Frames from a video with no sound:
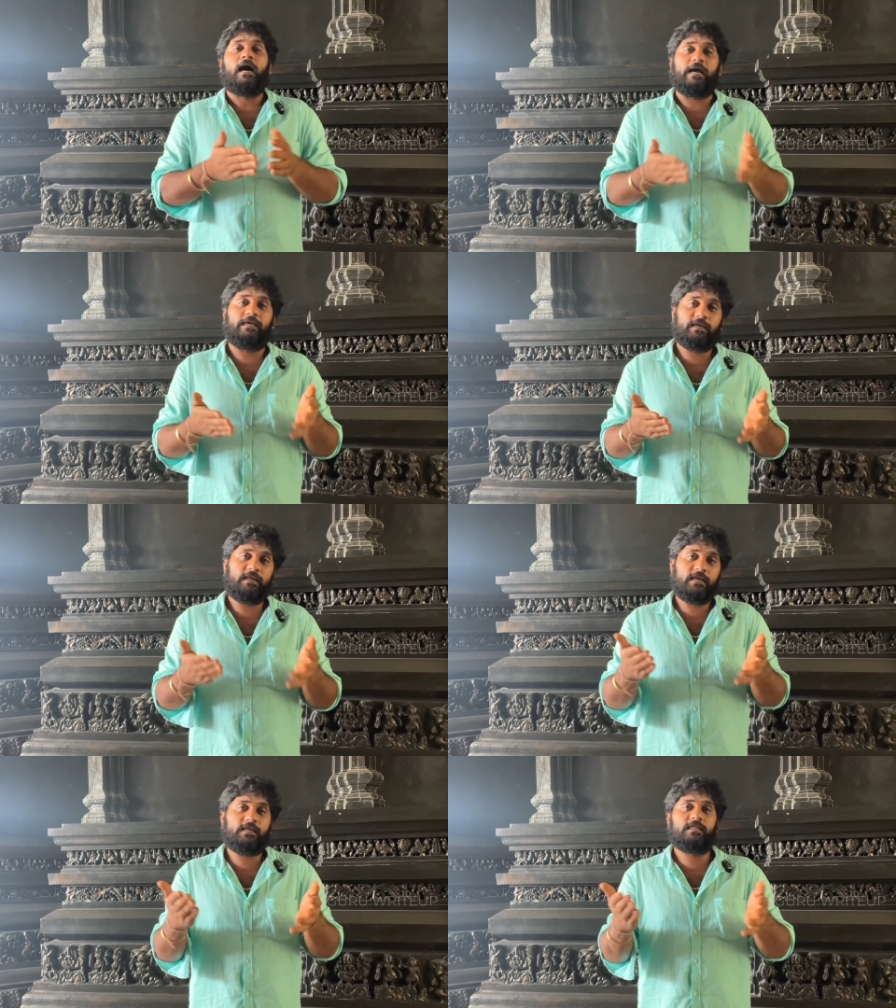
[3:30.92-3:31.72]

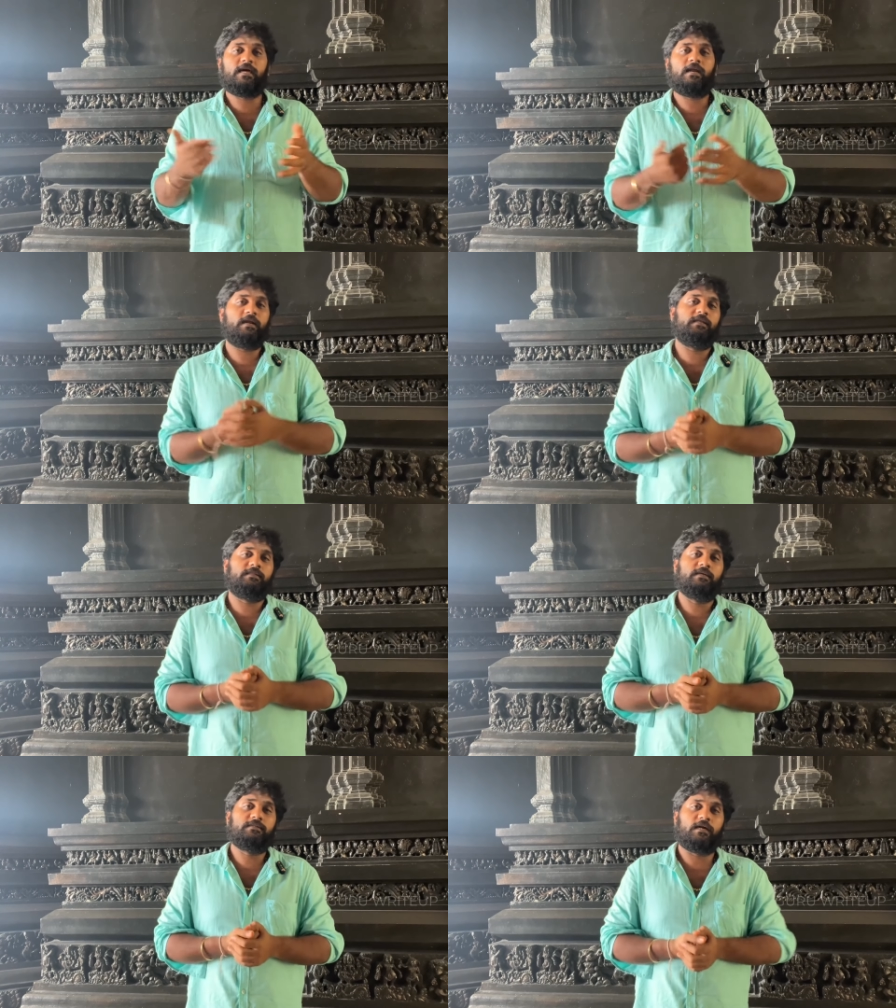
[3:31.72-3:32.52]
ஐயனே நீதான் என்னை
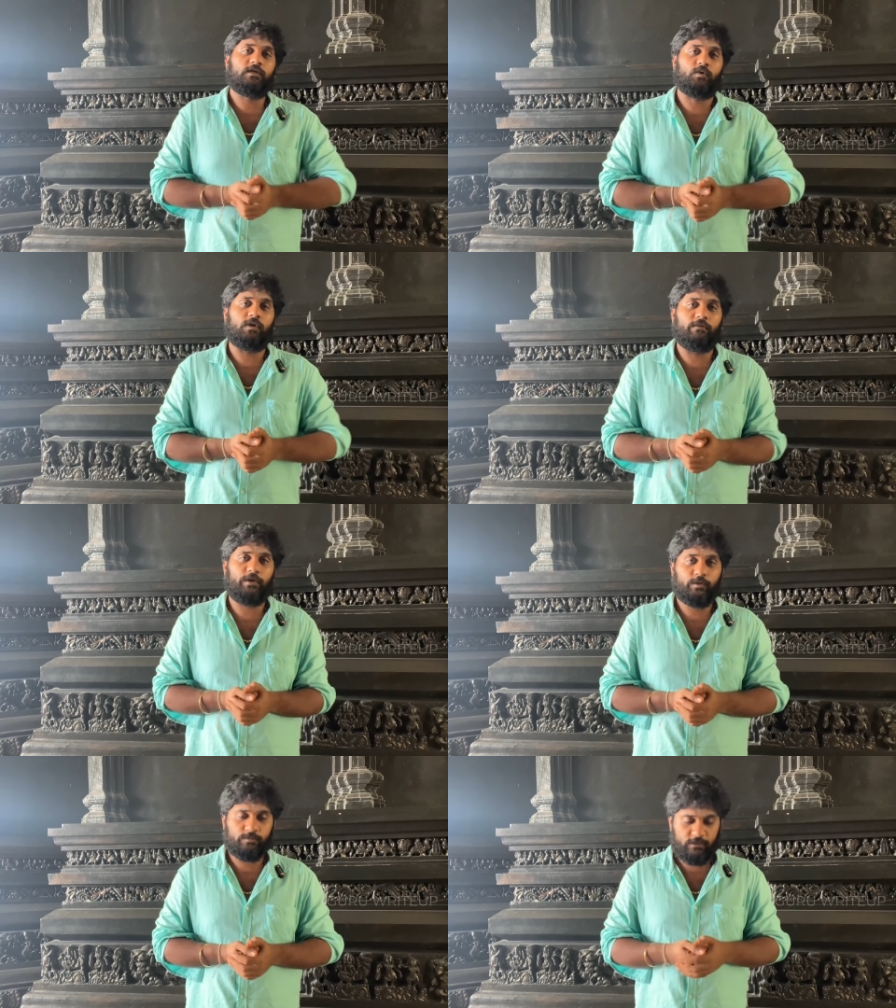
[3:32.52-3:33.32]
தடுத்தாட்கொள்ள
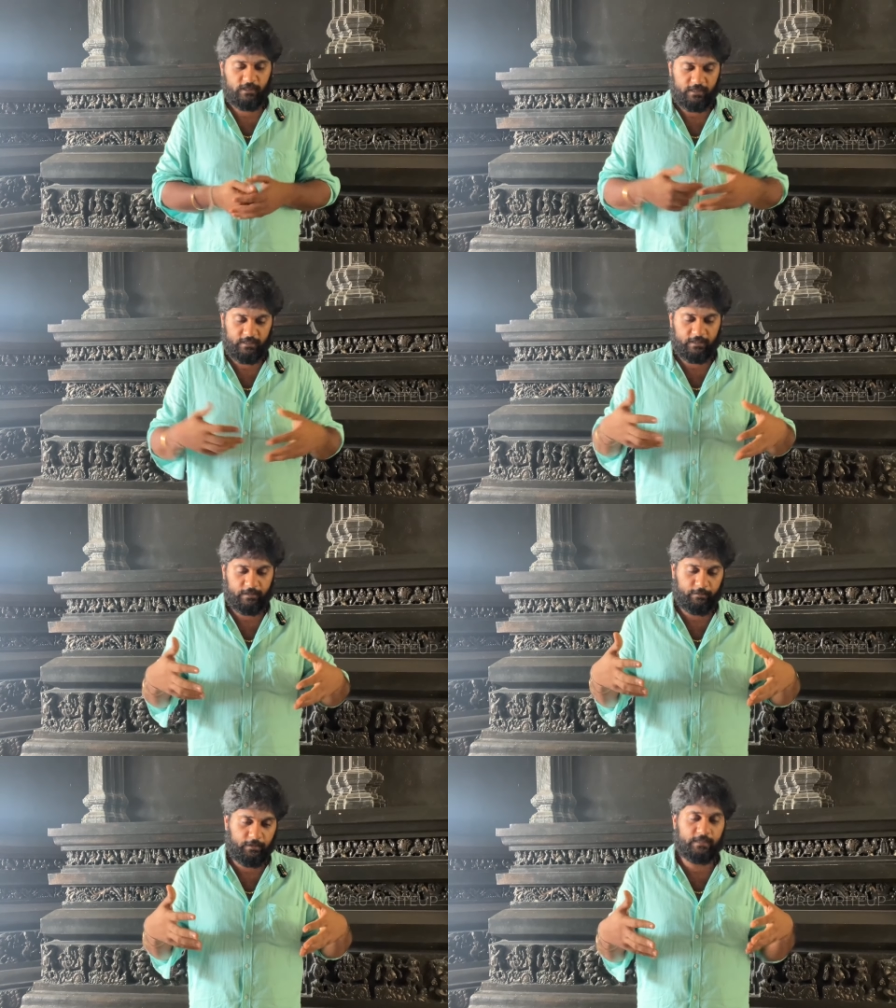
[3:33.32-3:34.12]
வேண்டும் சொல்லிட்டு இந்த
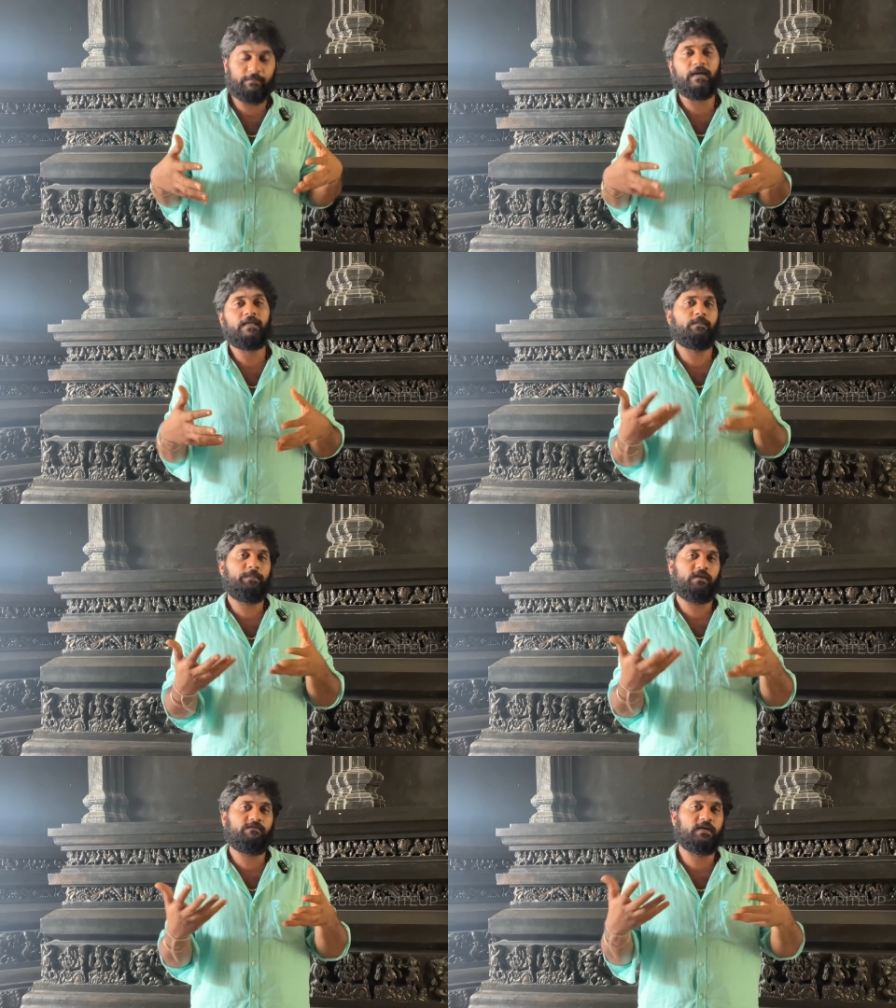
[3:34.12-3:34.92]
இந்த மனித
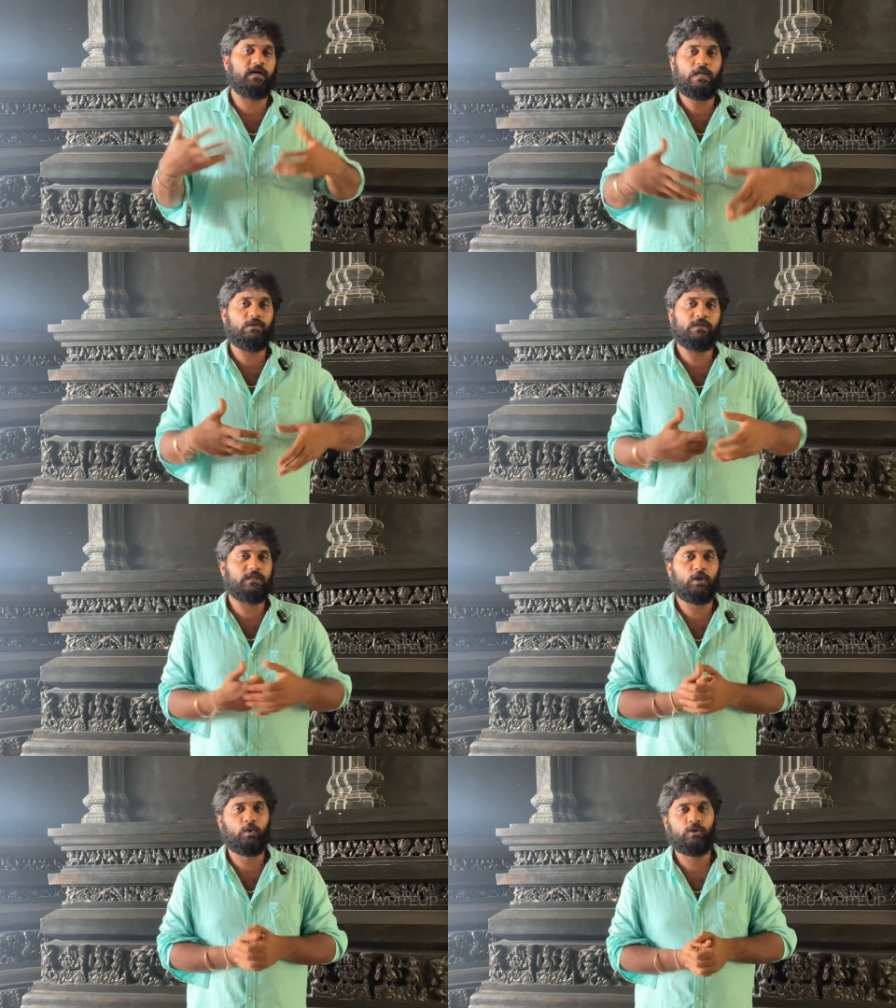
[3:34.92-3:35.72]
பிறவியை
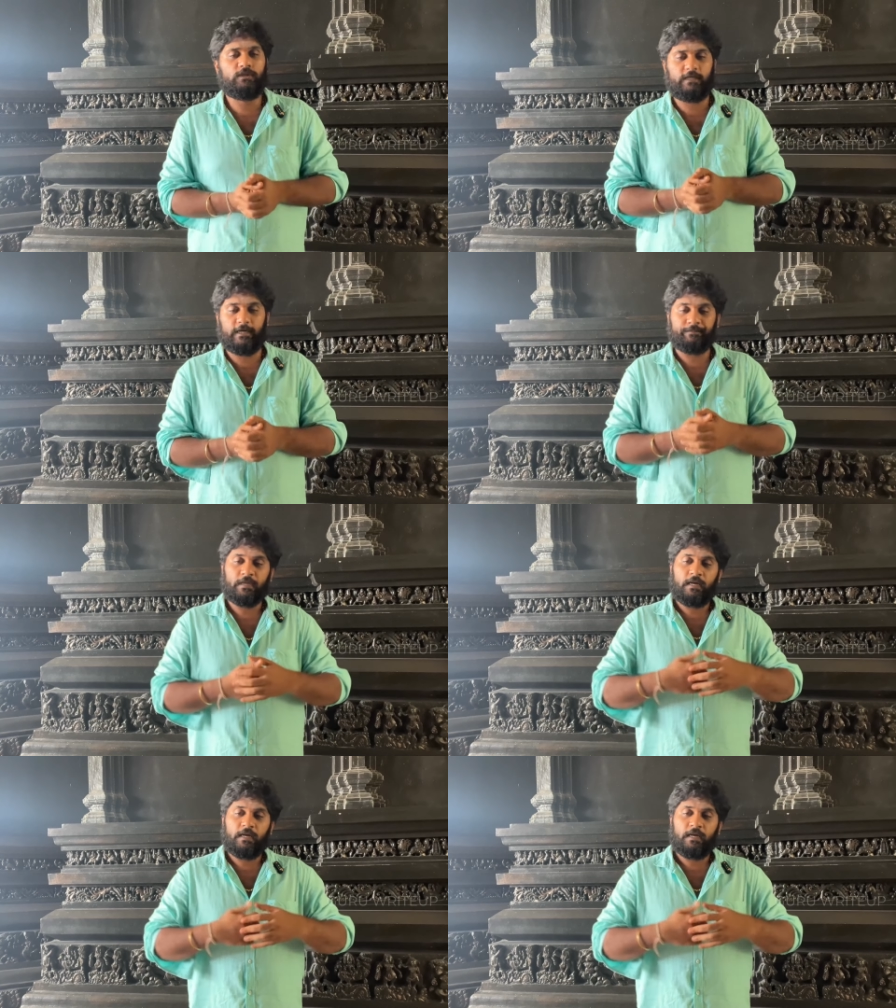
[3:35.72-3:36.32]
கலியுகத்தில் கொடுத்துட்டேன்